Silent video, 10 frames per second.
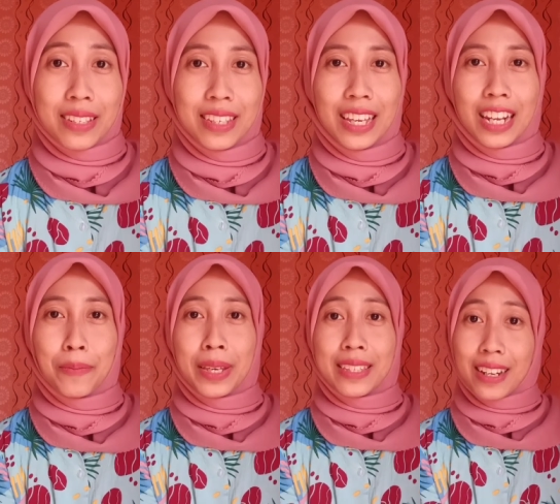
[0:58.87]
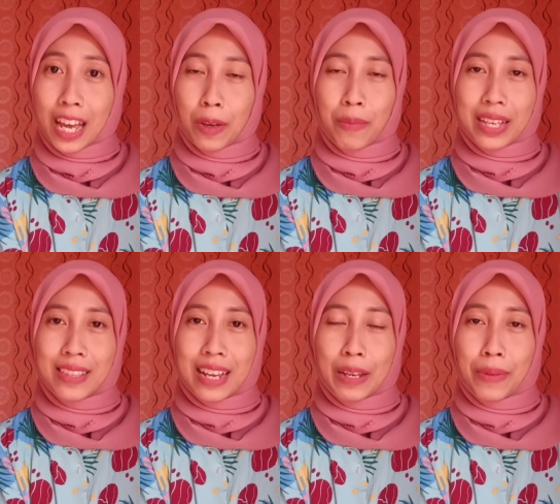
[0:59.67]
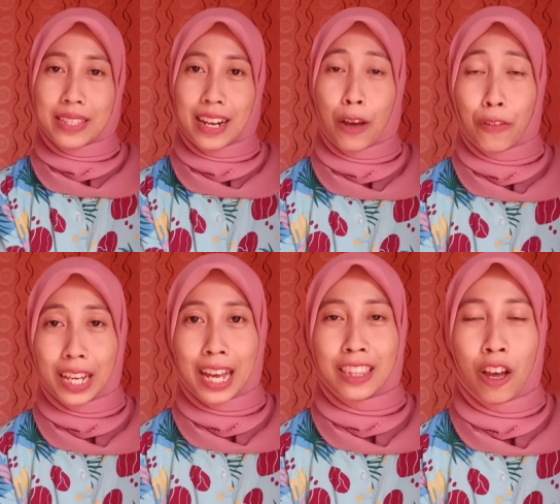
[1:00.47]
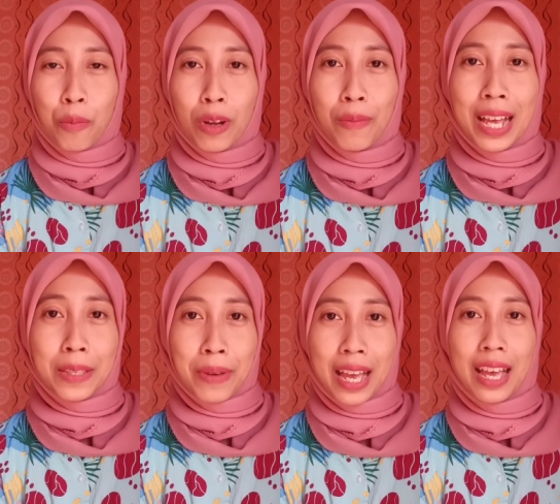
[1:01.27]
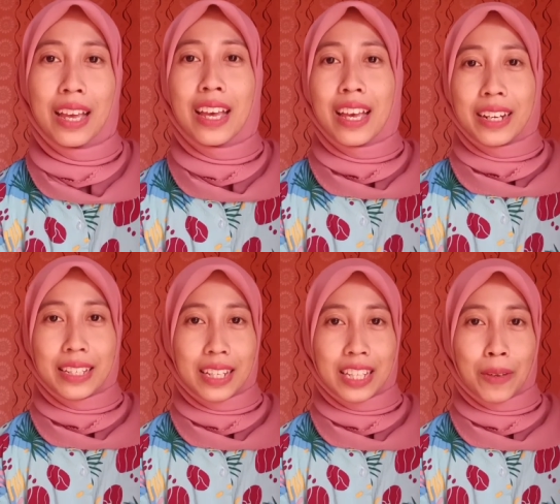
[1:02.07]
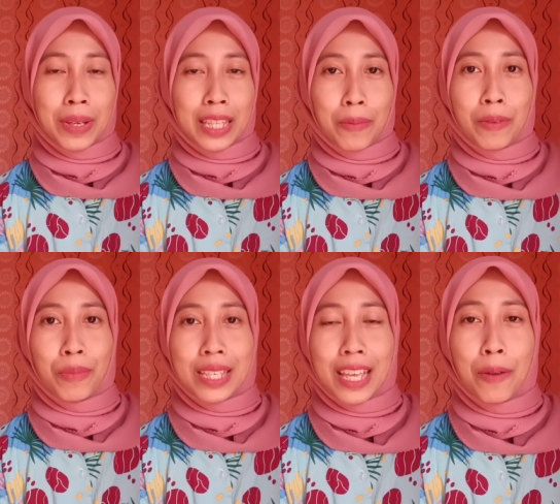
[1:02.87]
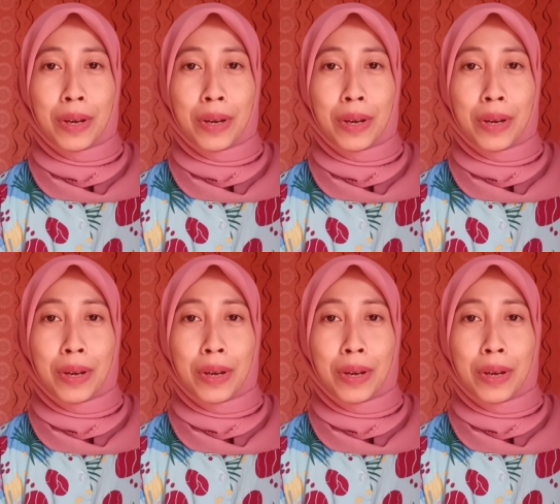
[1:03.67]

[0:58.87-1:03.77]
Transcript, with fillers: bersih, lebih cerah, bebas dari masalah flek ataupun melasma, di sini teman-teman bisa